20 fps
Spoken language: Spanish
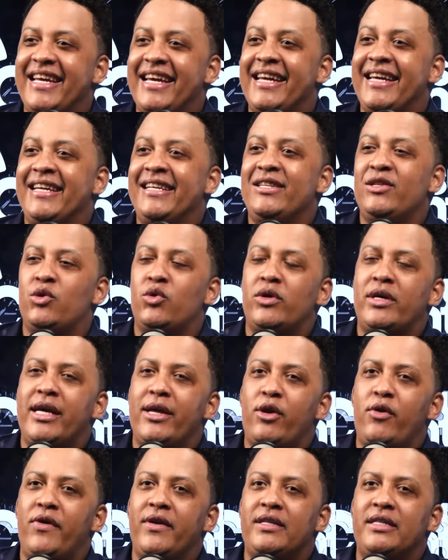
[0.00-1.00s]
que no
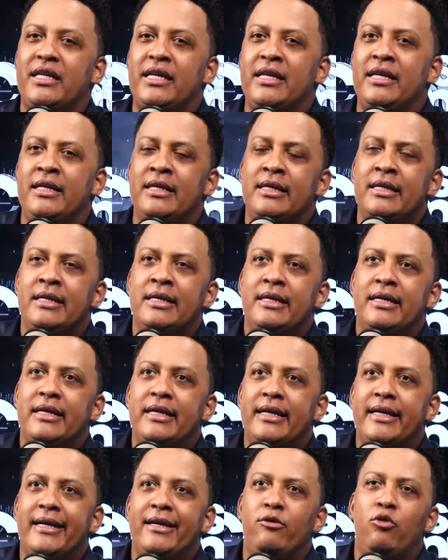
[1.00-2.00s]
quiero decir
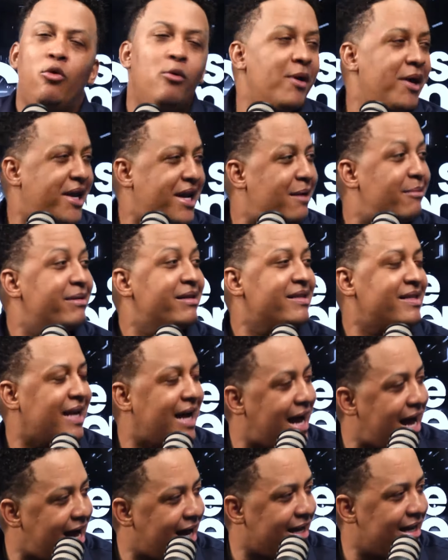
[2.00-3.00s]
eh,
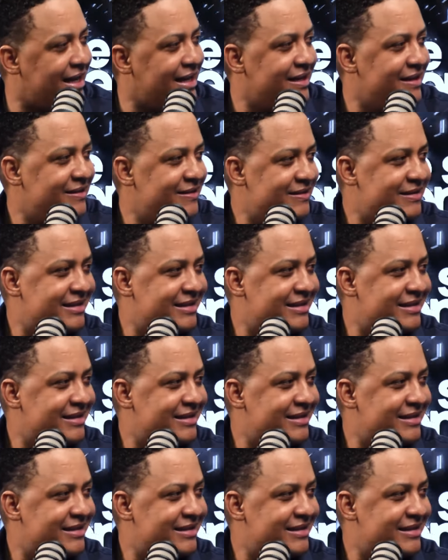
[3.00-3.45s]
gubernamental.